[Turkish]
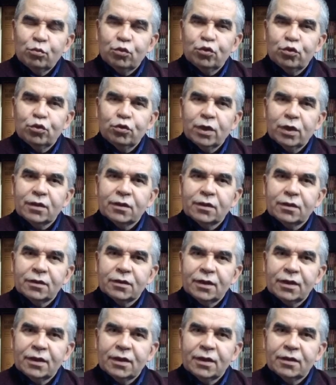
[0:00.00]
bütün
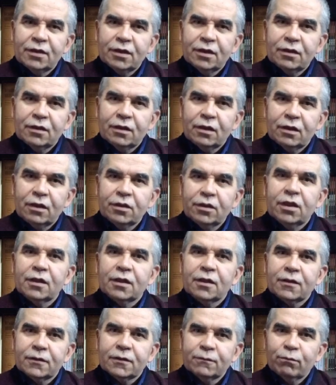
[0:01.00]
hakları ellerinden
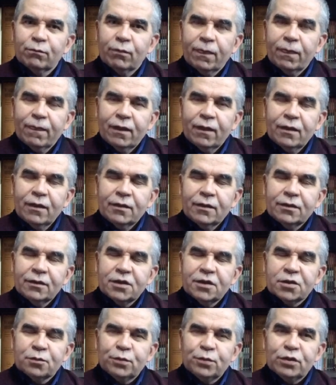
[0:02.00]
alınarak
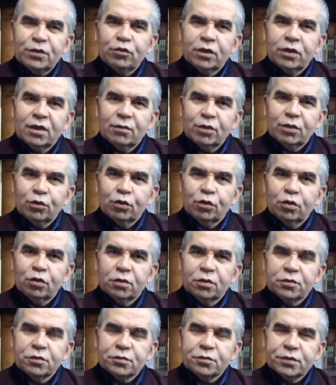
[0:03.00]
hiçbir dönemde
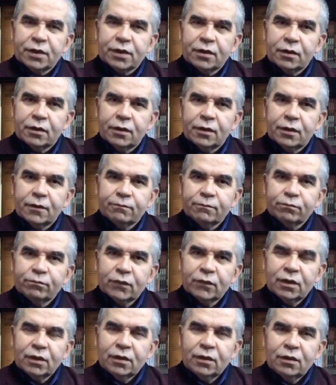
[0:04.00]
görülmemiş bir şekilde
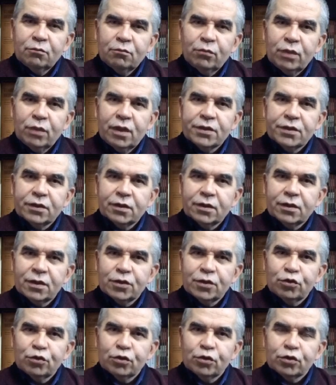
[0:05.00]
maaşını
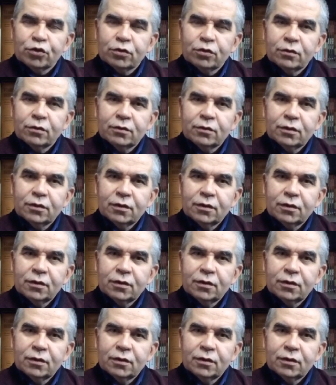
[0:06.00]
kesiyorsun.